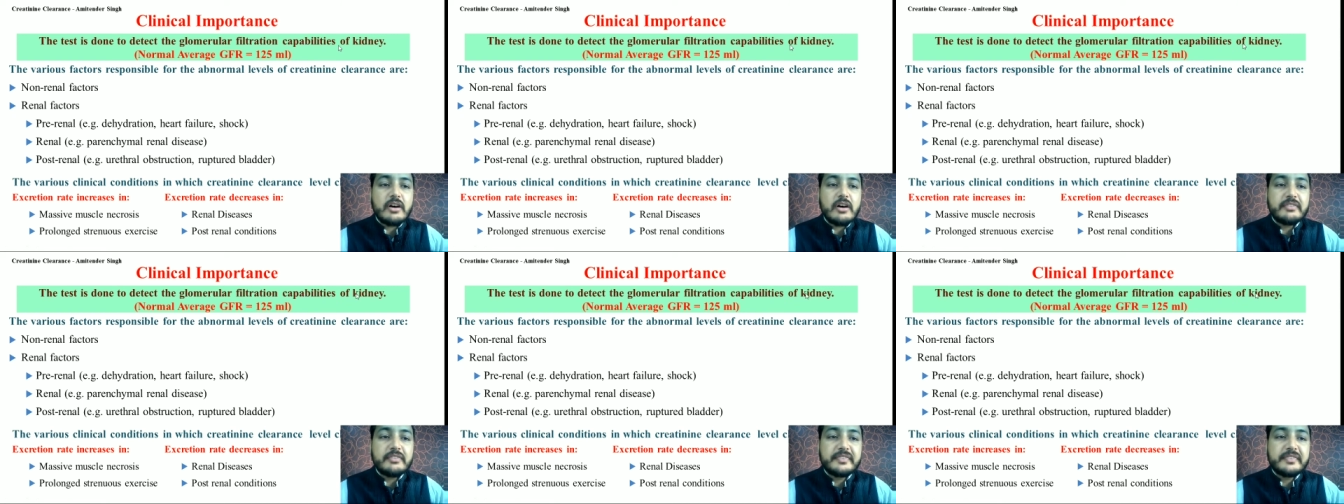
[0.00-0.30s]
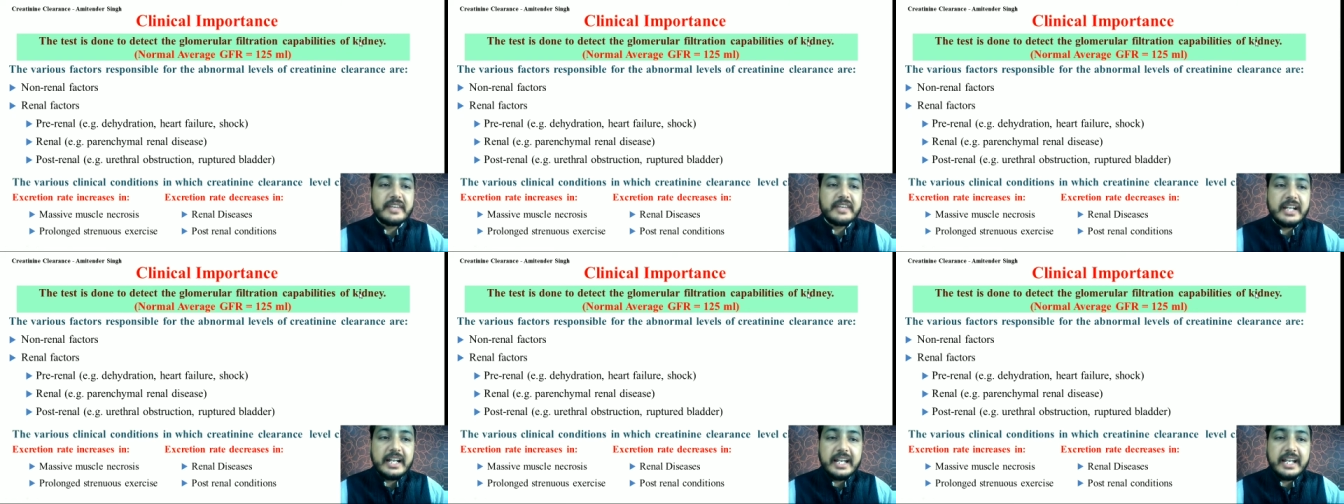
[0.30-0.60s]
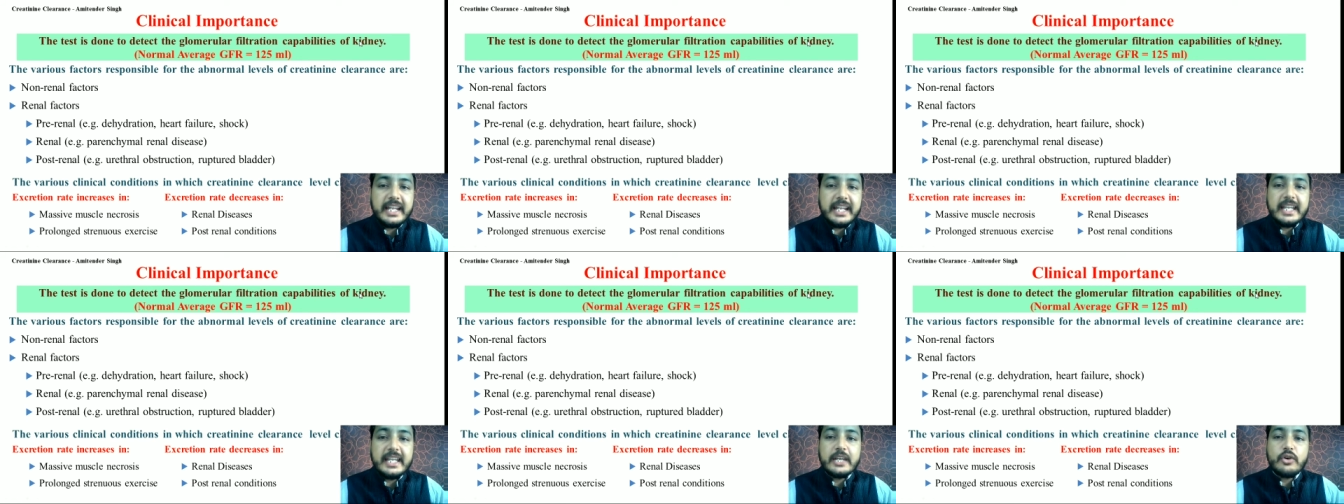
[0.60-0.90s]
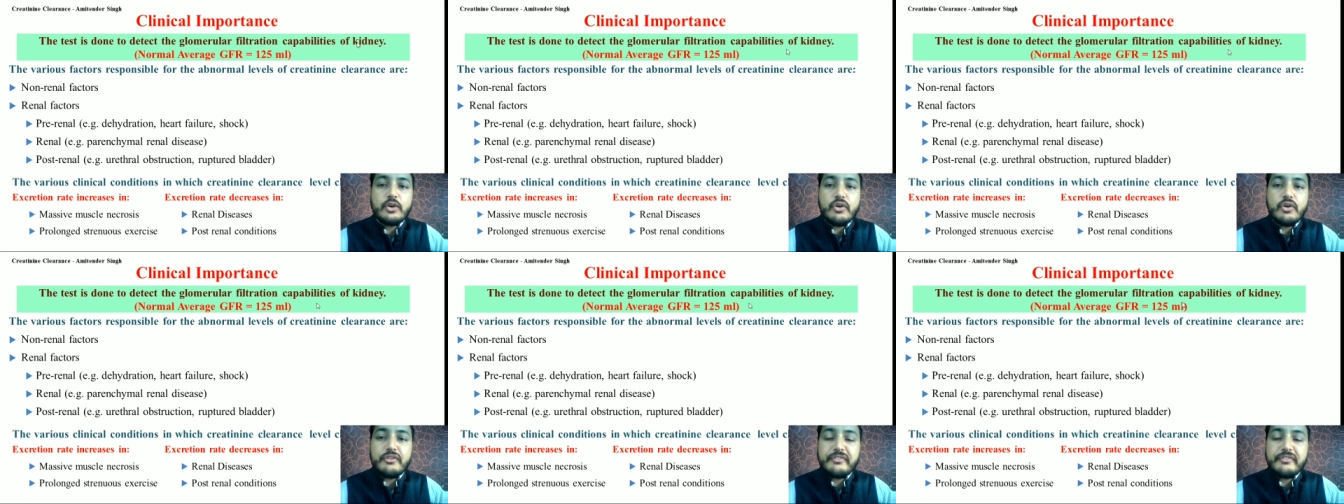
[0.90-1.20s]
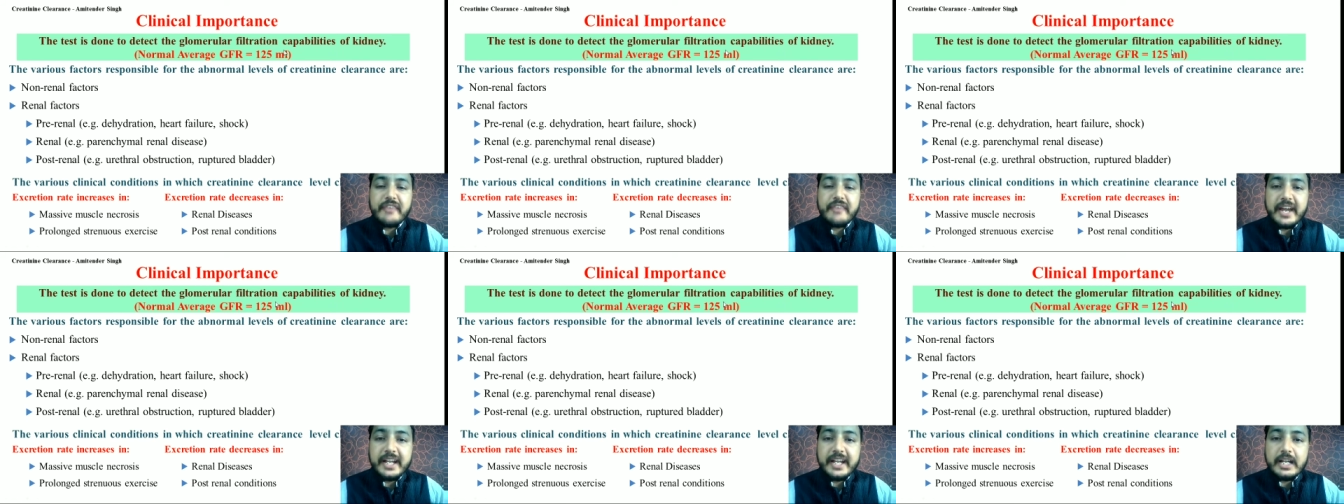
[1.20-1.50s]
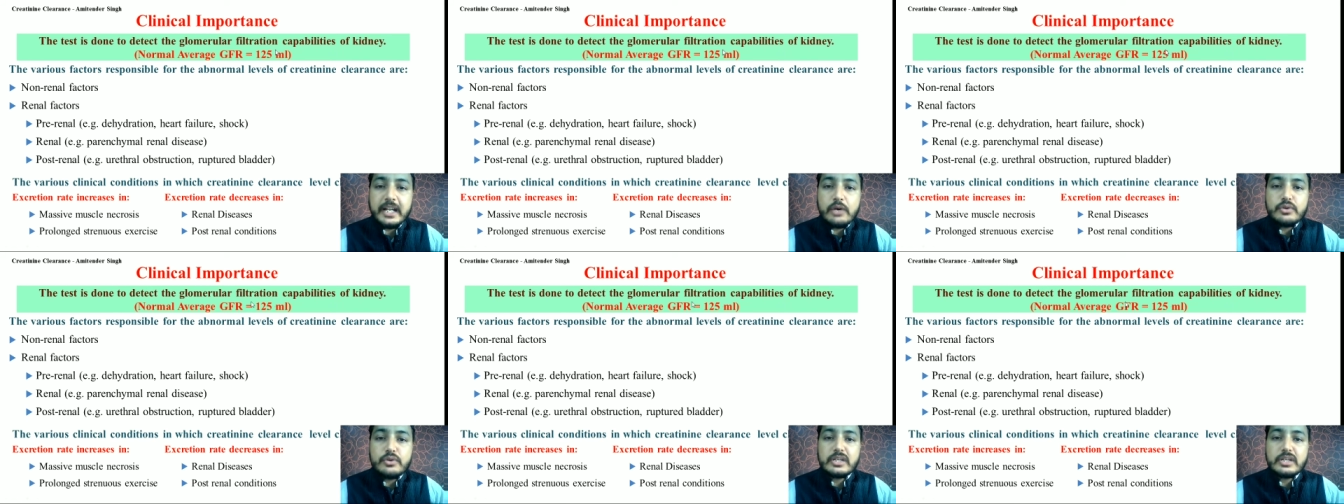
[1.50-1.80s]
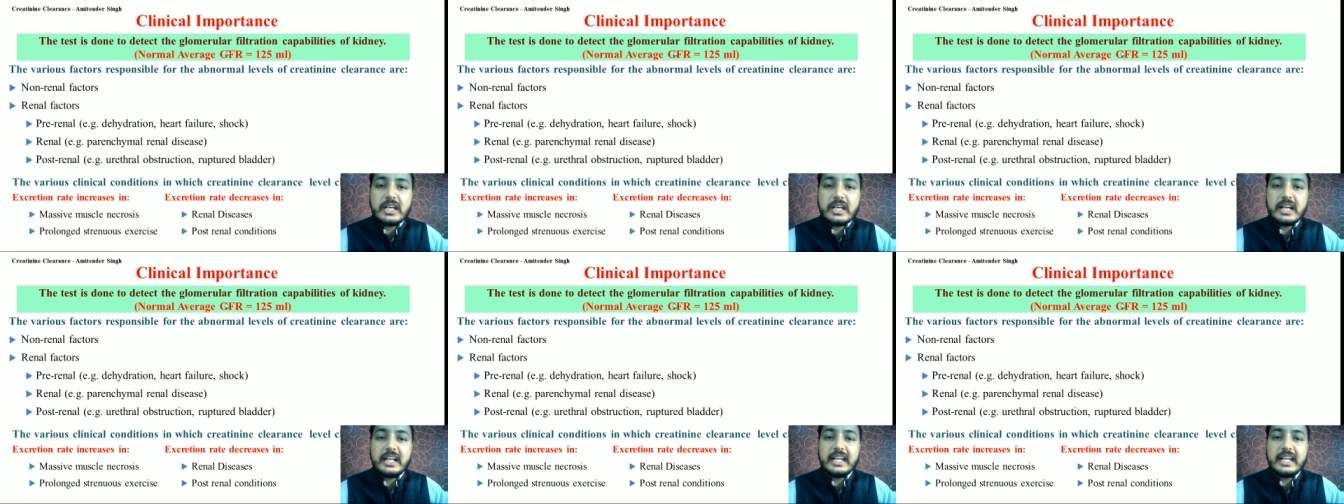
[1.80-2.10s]
ऑफ किडनी को फाइंड
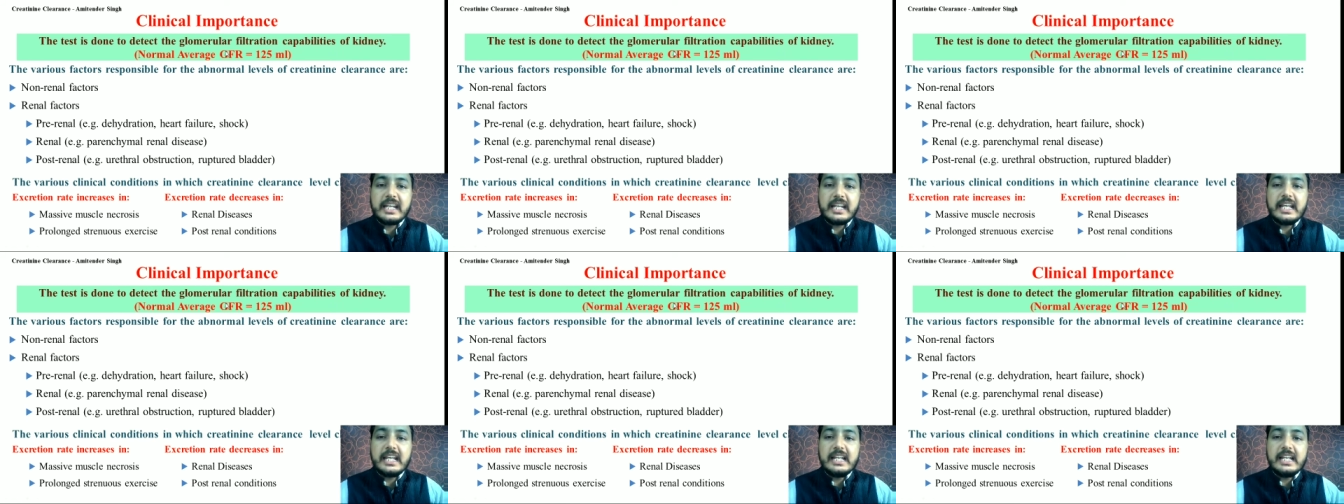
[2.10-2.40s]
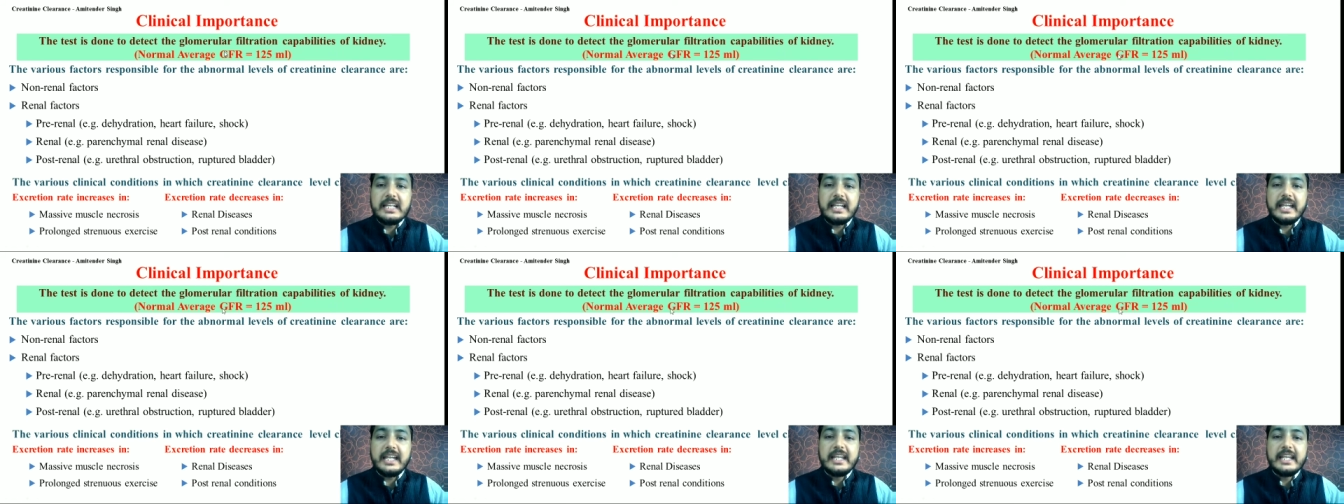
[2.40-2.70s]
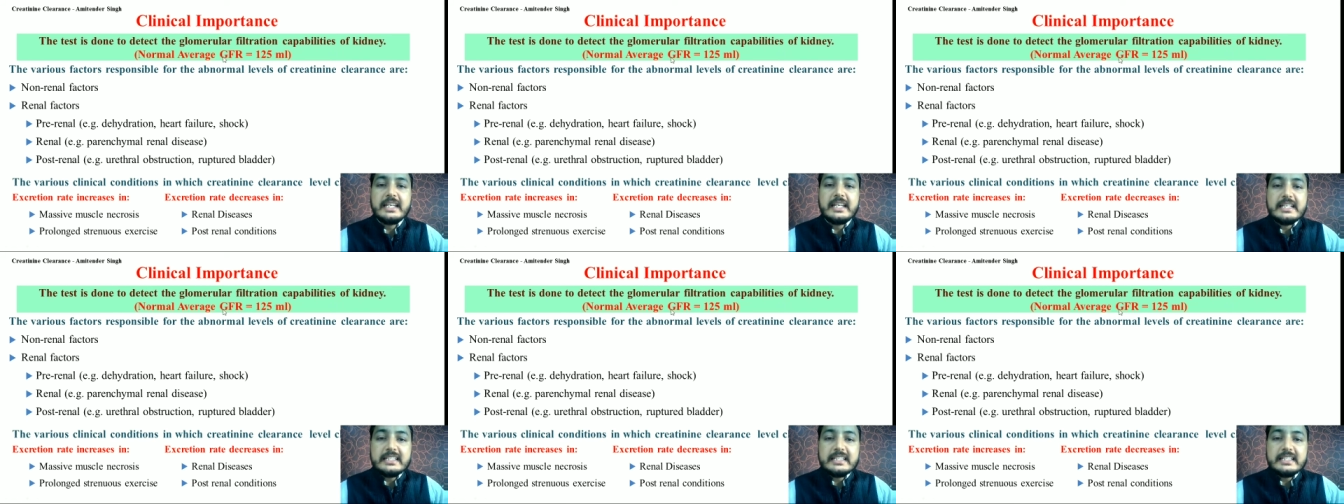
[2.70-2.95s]
आउट करने के लिए